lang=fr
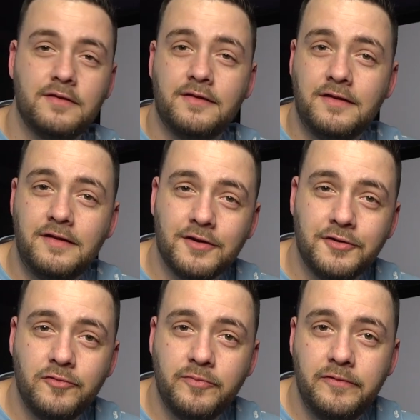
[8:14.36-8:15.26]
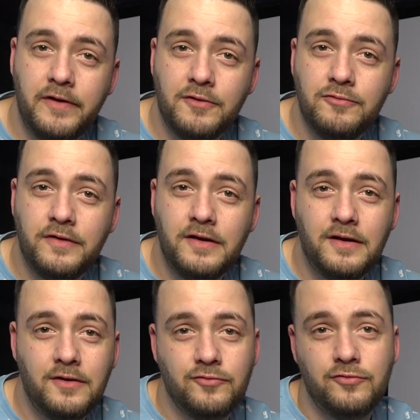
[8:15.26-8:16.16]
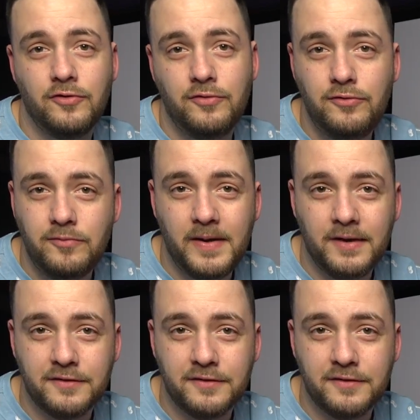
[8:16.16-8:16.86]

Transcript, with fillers: C'est-à-dire que vous pouvez écouter sur une paire